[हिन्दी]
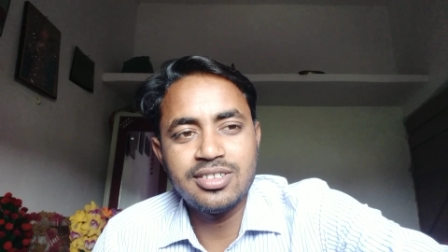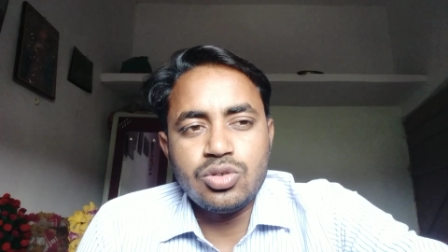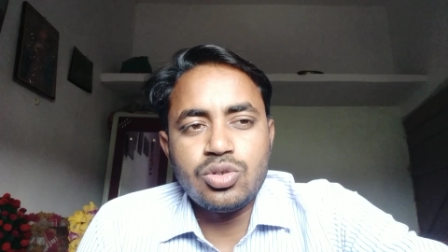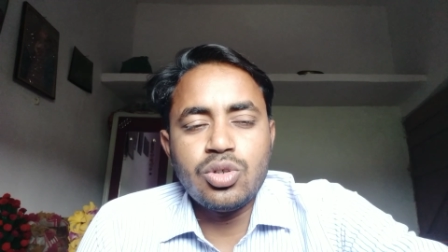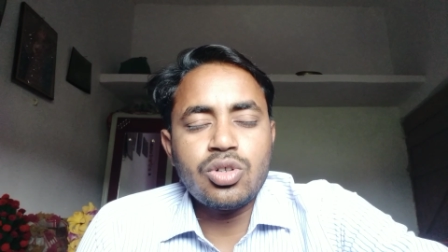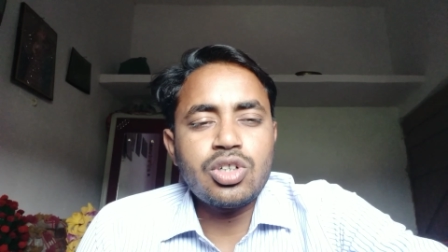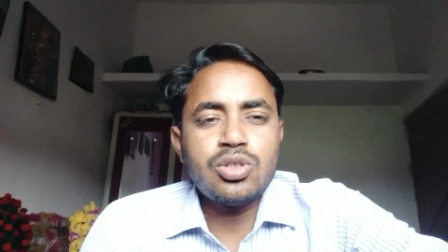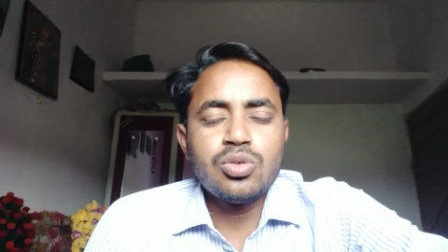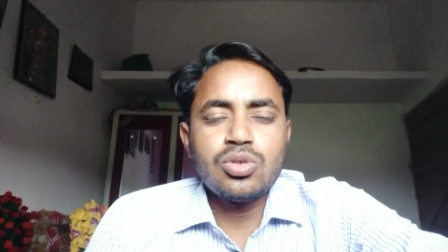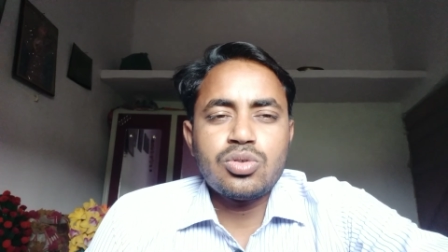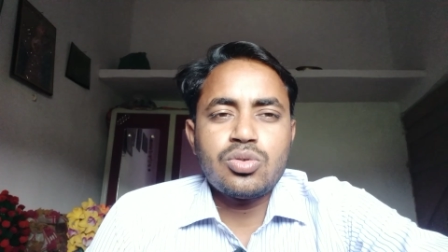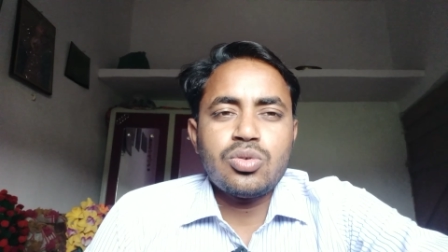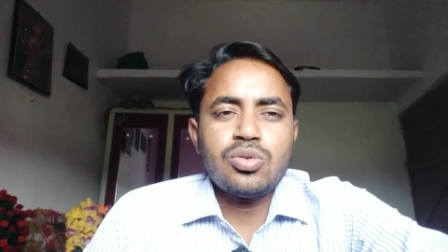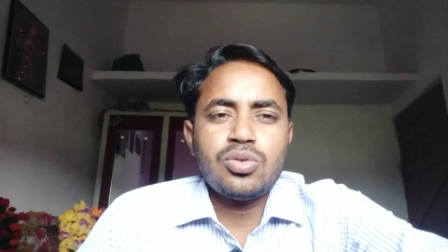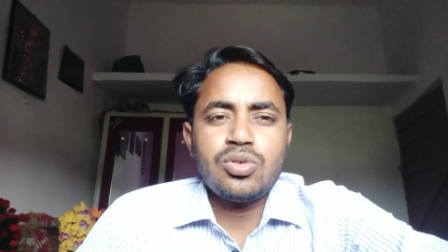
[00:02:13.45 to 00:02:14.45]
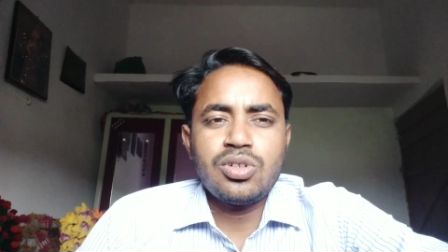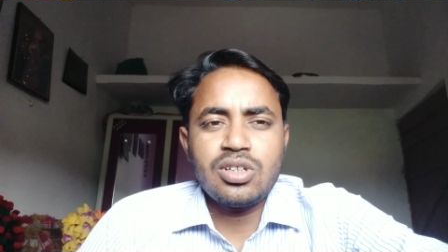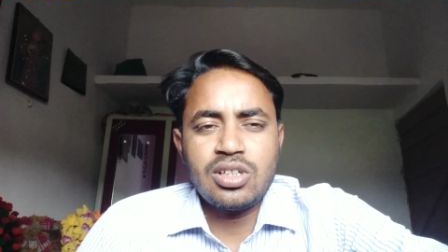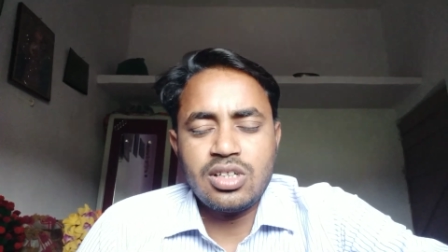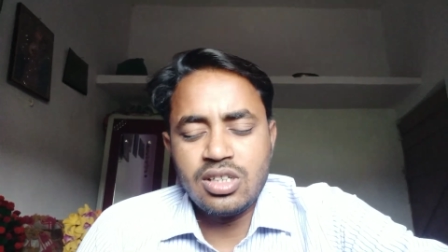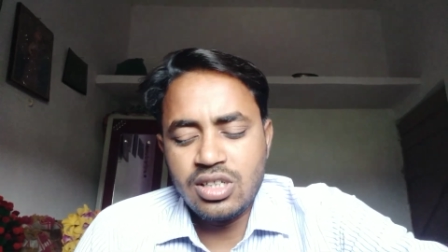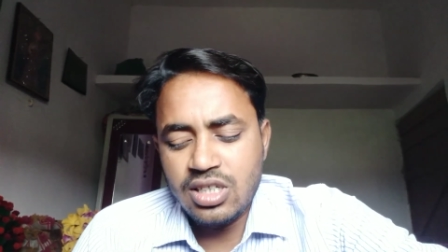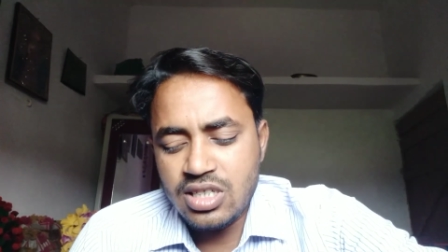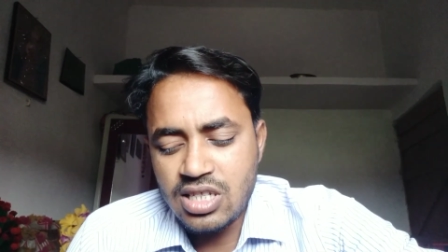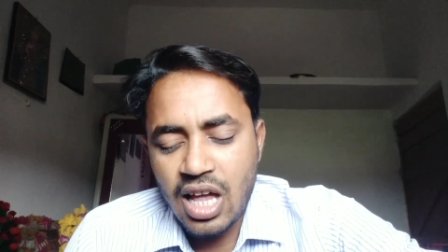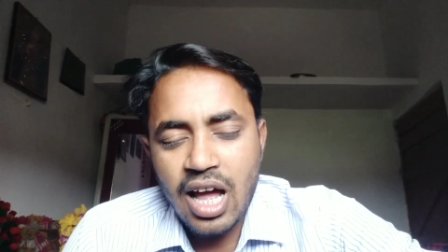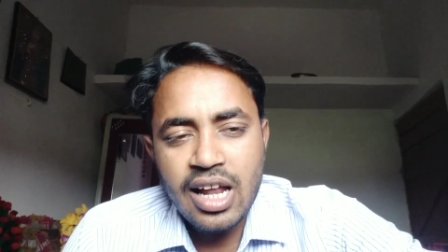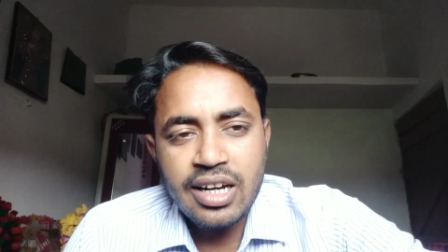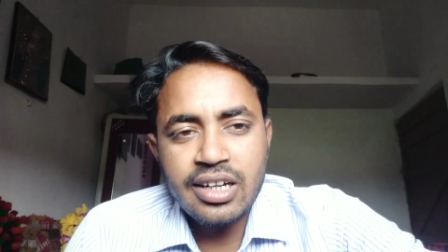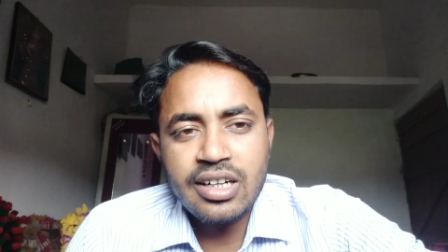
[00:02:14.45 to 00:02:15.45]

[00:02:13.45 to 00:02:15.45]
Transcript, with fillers: जो कि दोस्तों किसान